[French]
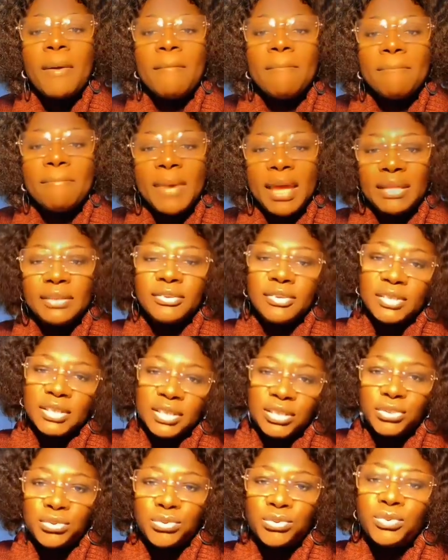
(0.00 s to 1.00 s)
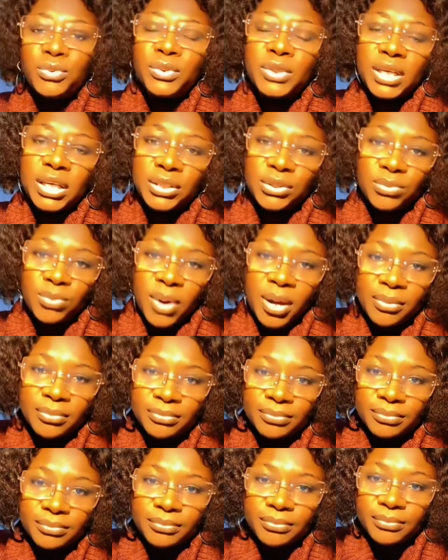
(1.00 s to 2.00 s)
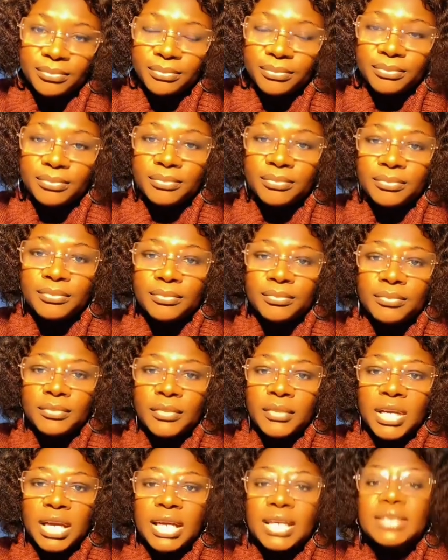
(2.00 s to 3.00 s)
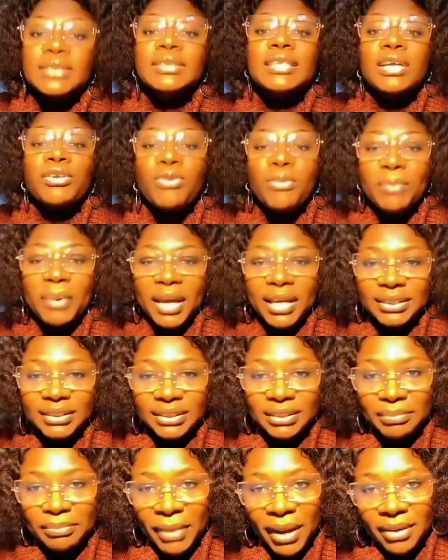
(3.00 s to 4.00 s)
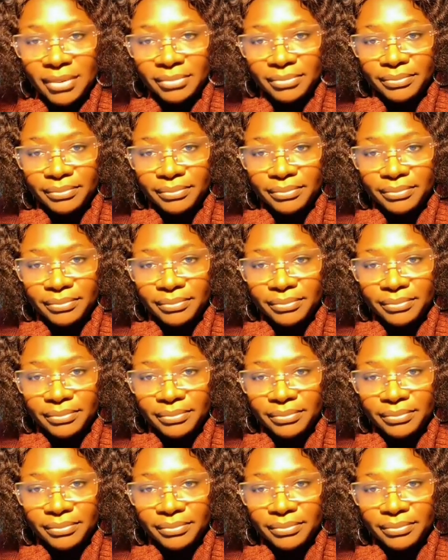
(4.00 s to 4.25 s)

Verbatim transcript: maintenir sur le territoire. C'est le principal.